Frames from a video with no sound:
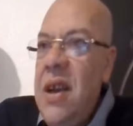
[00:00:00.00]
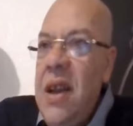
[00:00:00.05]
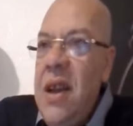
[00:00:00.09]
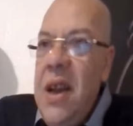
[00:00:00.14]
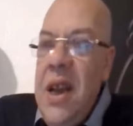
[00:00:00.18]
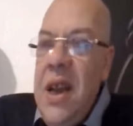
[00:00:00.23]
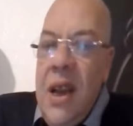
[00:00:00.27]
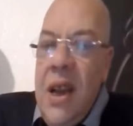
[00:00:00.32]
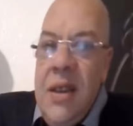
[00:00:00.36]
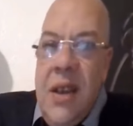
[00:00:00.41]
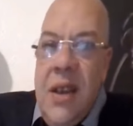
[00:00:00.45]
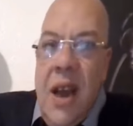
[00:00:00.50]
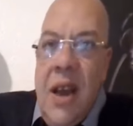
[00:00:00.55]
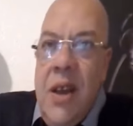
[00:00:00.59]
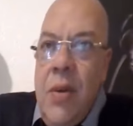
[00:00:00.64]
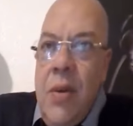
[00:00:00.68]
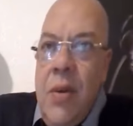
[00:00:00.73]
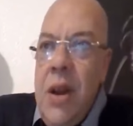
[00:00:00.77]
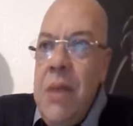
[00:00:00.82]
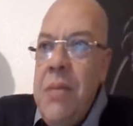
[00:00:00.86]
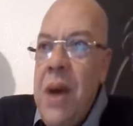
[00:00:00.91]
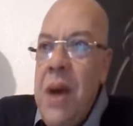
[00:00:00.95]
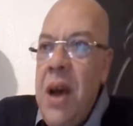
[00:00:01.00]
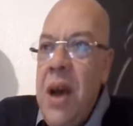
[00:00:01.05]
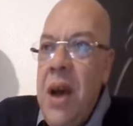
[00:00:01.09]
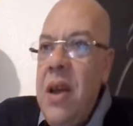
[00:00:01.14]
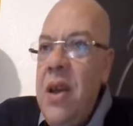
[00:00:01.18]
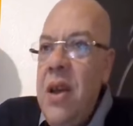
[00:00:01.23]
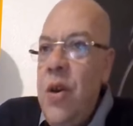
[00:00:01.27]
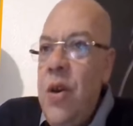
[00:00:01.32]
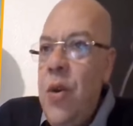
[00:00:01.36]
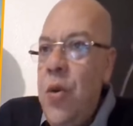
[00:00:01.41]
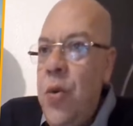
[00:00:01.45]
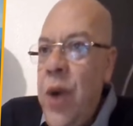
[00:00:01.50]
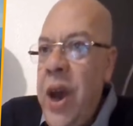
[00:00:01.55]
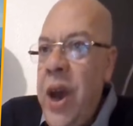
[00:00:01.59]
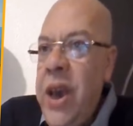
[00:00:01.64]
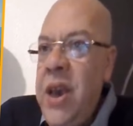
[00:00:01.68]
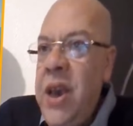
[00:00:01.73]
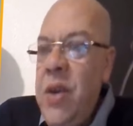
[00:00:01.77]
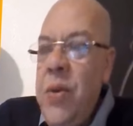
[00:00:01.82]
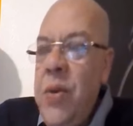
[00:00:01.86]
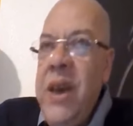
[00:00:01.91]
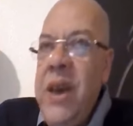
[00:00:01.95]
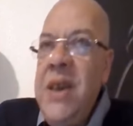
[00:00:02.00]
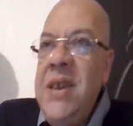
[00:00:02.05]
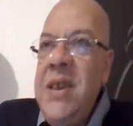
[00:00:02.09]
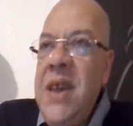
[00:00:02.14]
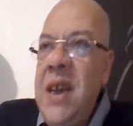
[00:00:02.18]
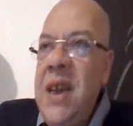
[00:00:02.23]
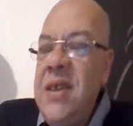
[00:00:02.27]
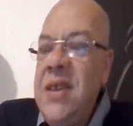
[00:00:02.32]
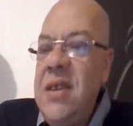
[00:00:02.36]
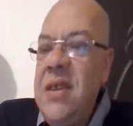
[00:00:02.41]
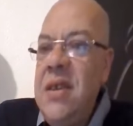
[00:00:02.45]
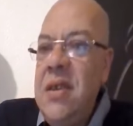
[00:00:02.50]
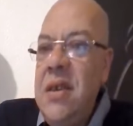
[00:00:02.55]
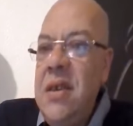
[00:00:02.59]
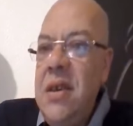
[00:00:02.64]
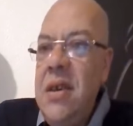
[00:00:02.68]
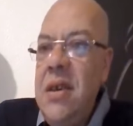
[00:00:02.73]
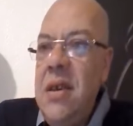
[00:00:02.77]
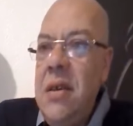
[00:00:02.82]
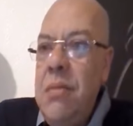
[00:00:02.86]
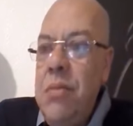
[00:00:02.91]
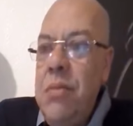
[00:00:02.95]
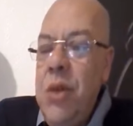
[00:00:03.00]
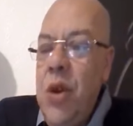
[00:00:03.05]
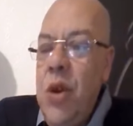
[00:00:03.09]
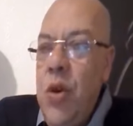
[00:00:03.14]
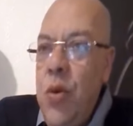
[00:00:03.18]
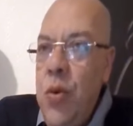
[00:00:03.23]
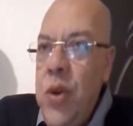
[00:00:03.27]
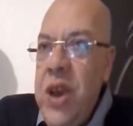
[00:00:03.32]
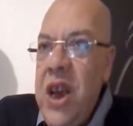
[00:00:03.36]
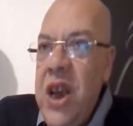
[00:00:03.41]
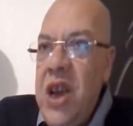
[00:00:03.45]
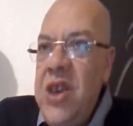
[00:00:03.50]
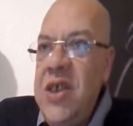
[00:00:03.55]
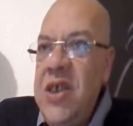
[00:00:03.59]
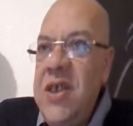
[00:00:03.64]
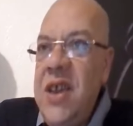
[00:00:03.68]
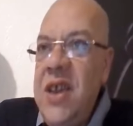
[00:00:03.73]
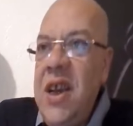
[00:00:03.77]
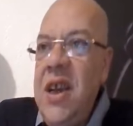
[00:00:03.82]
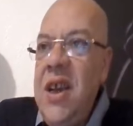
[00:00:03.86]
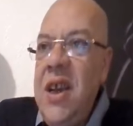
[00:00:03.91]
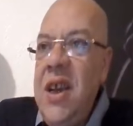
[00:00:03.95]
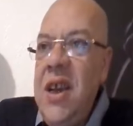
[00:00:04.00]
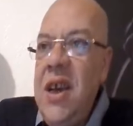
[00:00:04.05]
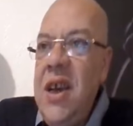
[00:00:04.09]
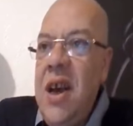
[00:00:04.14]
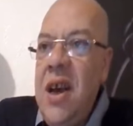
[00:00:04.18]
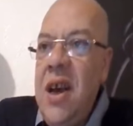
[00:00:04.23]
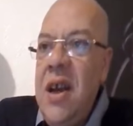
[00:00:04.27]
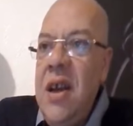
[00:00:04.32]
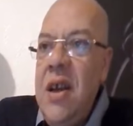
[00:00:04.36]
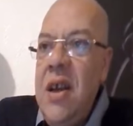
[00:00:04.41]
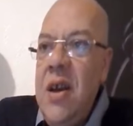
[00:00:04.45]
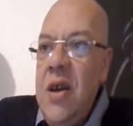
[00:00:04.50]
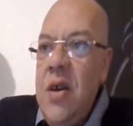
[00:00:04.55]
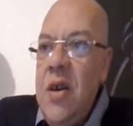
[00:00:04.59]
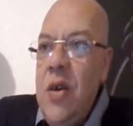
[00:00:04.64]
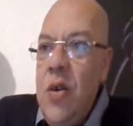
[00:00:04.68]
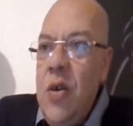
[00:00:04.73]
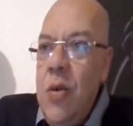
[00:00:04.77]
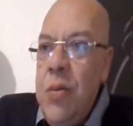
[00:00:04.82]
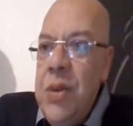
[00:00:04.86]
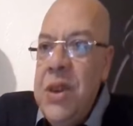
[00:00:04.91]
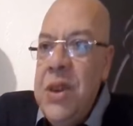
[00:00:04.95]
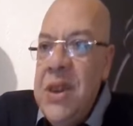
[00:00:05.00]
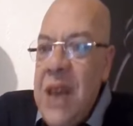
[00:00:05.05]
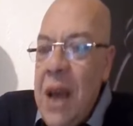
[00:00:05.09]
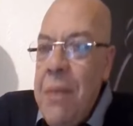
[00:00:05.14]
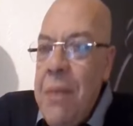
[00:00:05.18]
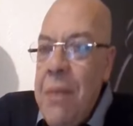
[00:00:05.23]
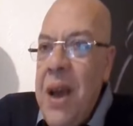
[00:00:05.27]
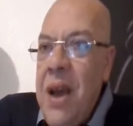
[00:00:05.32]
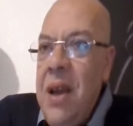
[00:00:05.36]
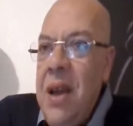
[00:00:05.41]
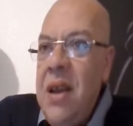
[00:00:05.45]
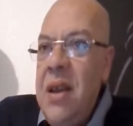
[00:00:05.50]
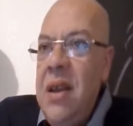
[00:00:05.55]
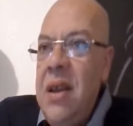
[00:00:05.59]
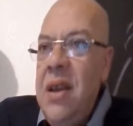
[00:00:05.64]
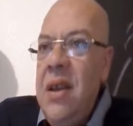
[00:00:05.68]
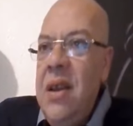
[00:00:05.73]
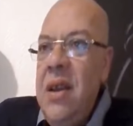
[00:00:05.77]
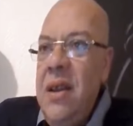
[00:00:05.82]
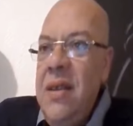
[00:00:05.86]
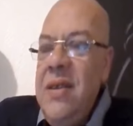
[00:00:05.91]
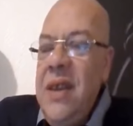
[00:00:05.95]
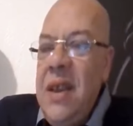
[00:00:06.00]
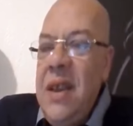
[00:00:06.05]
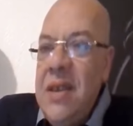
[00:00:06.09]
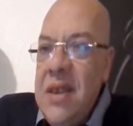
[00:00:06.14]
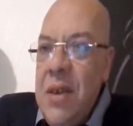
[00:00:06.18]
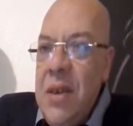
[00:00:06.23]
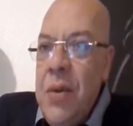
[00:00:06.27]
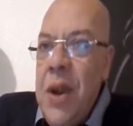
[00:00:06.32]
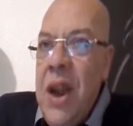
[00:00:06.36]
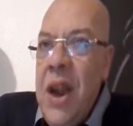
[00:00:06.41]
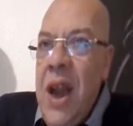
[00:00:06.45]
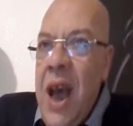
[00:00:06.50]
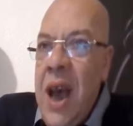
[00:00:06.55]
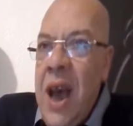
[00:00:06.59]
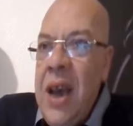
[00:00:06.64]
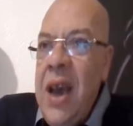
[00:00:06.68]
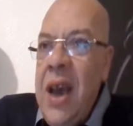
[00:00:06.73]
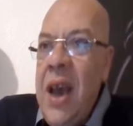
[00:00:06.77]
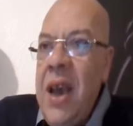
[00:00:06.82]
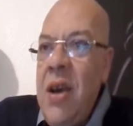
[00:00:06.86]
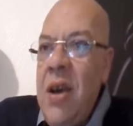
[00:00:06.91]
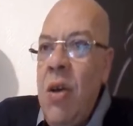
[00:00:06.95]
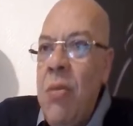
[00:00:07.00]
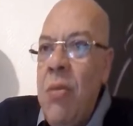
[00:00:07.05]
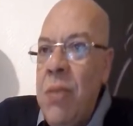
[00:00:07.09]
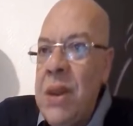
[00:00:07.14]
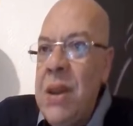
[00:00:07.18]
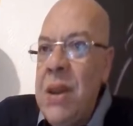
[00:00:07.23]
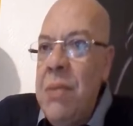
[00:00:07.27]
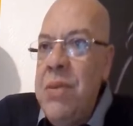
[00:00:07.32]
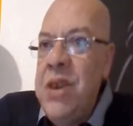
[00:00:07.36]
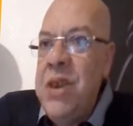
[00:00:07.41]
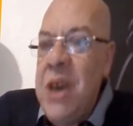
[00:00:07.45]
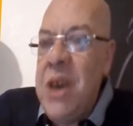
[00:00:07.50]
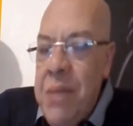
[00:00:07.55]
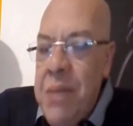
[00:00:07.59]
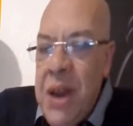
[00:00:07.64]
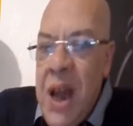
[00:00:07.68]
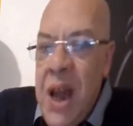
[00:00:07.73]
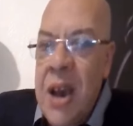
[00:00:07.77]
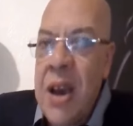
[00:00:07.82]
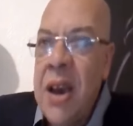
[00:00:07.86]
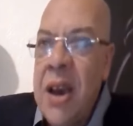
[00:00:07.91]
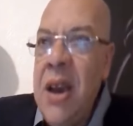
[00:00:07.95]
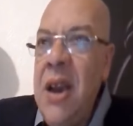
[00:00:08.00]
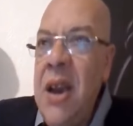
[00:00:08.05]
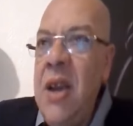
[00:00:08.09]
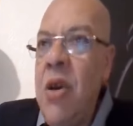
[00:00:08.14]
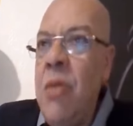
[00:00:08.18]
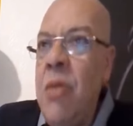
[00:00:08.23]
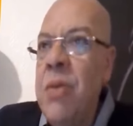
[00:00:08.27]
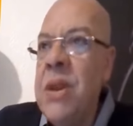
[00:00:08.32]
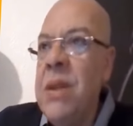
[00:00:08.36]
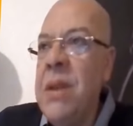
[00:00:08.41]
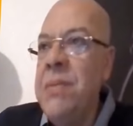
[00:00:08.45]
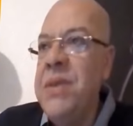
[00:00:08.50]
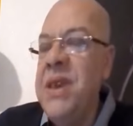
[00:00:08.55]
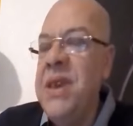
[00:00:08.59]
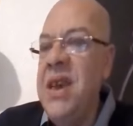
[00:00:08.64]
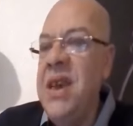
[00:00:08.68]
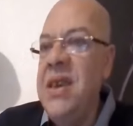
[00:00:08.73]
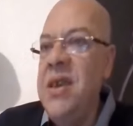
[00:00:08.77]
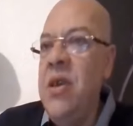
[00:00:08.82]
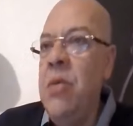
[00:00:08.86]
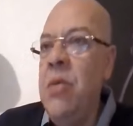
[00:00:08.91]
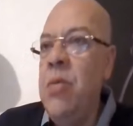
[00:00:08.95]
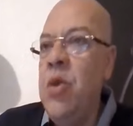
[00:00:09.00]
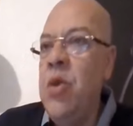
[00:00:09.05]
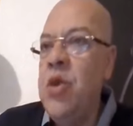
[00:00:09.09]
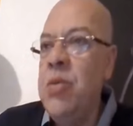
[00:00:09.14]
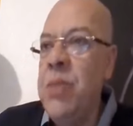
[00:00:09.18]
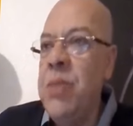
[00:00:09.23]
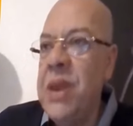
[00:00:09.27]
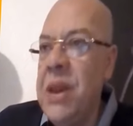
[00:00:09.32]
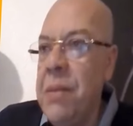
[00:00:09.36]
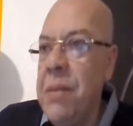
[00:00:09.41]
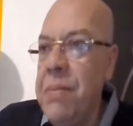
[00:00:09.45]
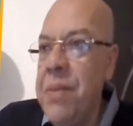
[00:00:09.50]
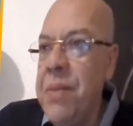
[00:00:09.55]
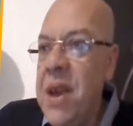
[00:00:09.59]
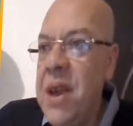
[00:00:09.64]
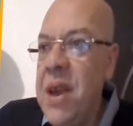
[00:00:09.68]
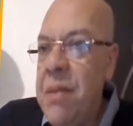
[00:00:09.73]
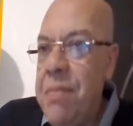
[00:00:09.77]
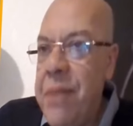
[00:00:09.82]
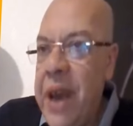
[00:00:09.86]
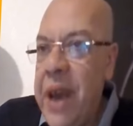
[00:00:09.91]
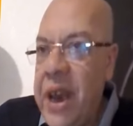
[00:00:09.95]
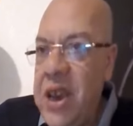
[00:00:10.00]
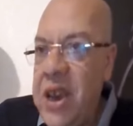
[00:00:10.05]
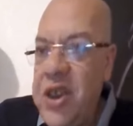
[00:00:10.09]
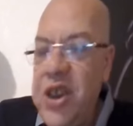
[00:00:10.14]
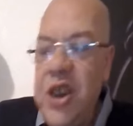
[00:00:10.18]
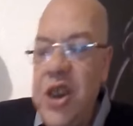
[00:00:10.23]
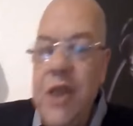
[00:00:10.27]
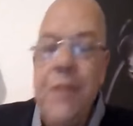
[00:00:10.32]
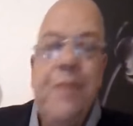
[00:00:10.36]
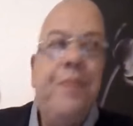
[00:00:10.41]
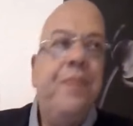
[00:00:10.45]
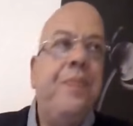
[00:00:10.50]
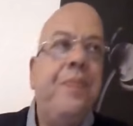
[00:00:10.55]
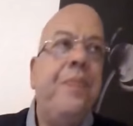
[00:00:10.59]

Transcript: اللي عندها نوعا ما وعي واحساس بالهويه الجزائريه وبالطبع نتاع الثوره الحقيقيه والمطلب الشعبي الحقيقي اللي هو مطلب سياسي ومش مطلب معيشي